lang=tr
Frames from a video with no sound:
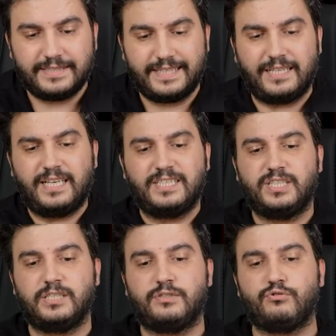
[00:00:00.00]
Zaten
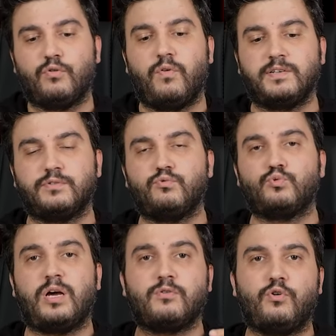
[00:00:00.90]
cihazı çok fazla
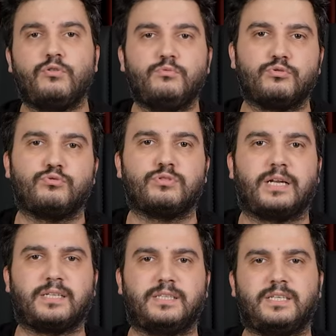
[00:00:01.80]
uzağa koymuyorsunuz
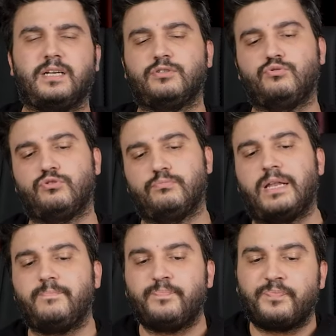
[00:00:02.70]
arkadaşlar. Atıyorum
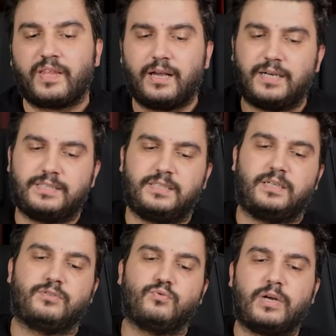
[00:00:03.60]
ben
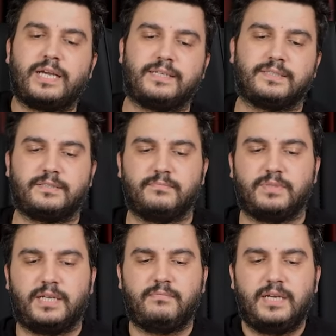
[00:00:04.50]
karşıya duvara
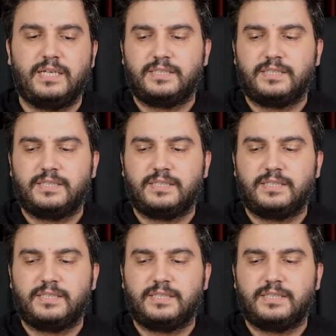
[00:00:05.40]
yansıttım diyelim.